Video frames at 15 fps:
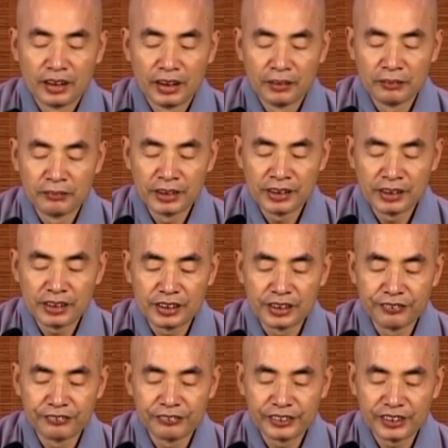那我们
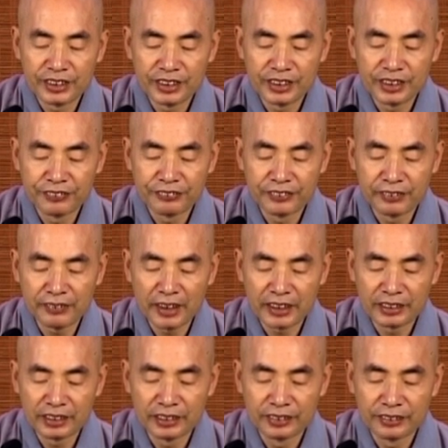学佛、学习了佛法
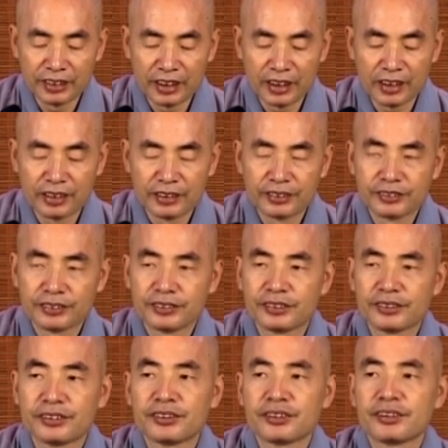之后呢，
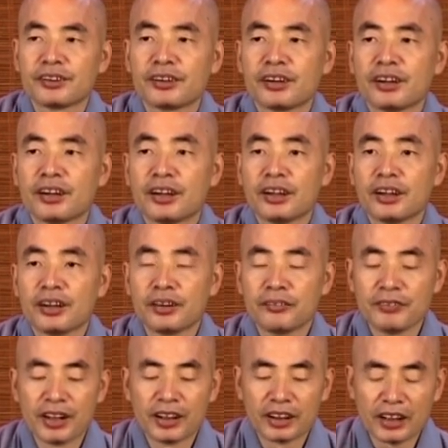我
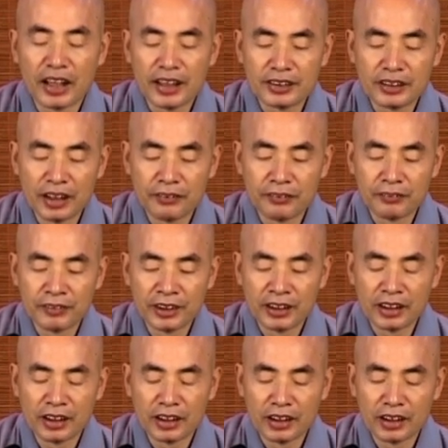们要改善我们
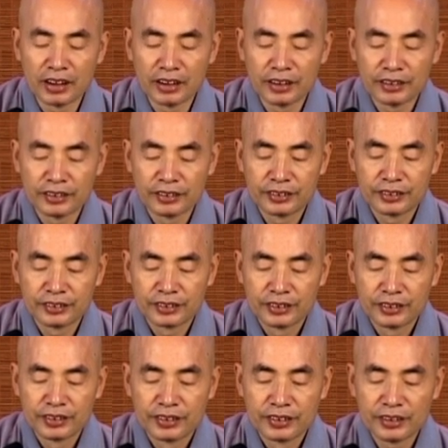的
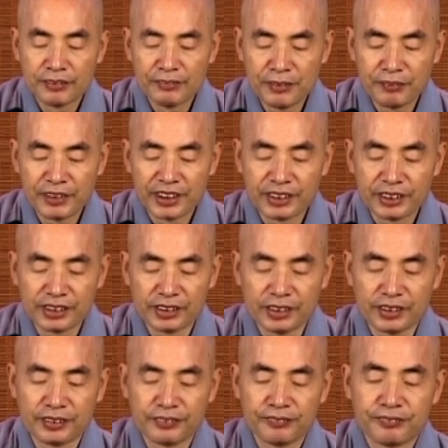生命品质。